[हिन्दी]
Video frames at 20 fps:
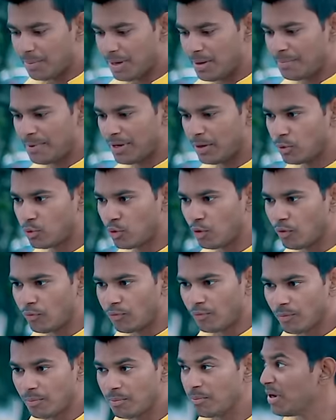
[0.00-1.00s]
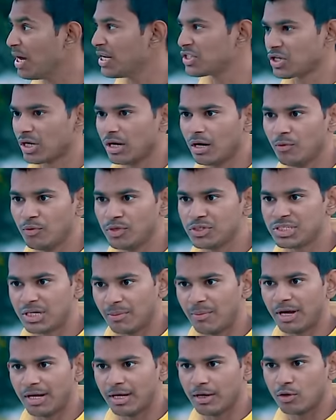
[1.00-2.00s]
अबे बेवकूफ मैं चलाऊ इस
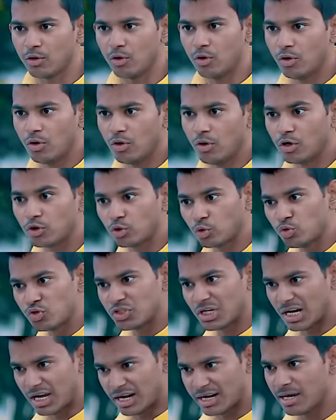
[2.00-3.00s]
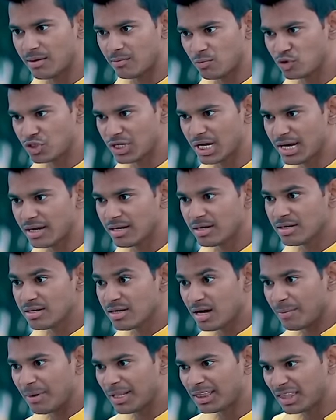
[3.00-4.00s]
जमाने को और तू चला रही है मुझे
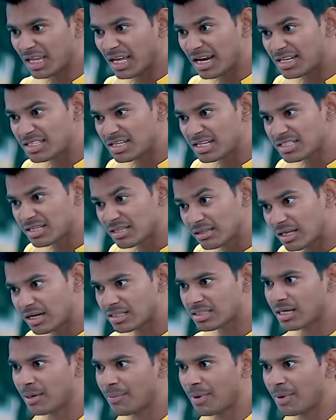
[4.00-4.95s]
अबे तेरे जैसी दस